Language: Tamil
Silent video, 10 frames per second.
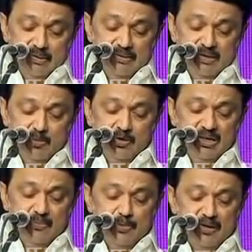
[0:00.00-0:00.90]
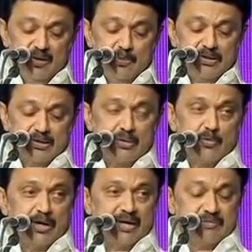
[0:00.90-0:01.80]
இந்த முன்னெடுப்பில்
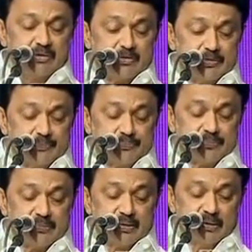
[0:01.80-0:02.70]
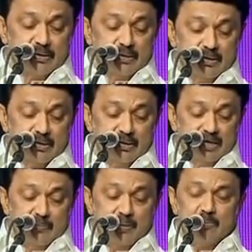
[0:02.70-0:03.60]
ஈடுபட்டிருக்கக்கூடிய அனைவருக்கும்
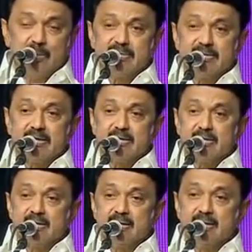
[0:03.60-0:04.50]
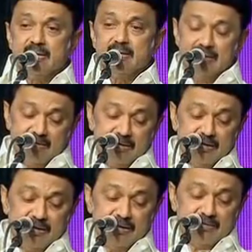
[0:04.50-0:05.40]
என் மனமார்ந்த
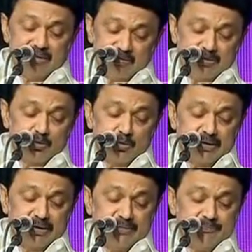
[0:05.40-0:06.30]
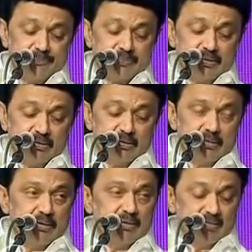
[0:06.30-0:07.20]
நன்றிகளை நான் தெரிவித்துக் கொள்கிறேன்
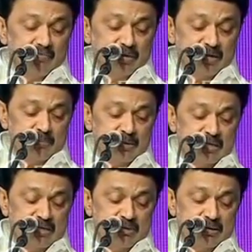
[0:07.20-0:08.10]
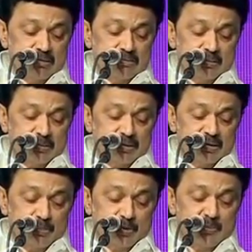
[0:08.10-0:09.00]
வட அமெரிக்க வாழ்
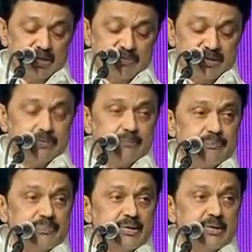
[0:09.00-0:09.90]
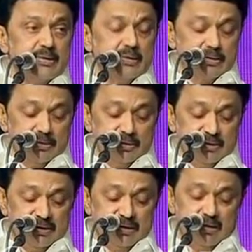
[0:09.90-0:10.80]
தமிழர்கள் பெருமளவில்
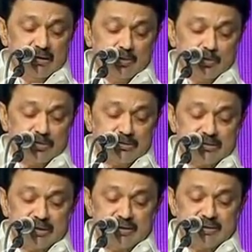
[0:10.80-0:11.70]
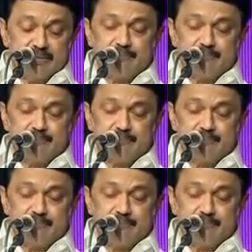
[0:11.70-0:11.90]
இந்த நல்ல நோக்கத்துக்காக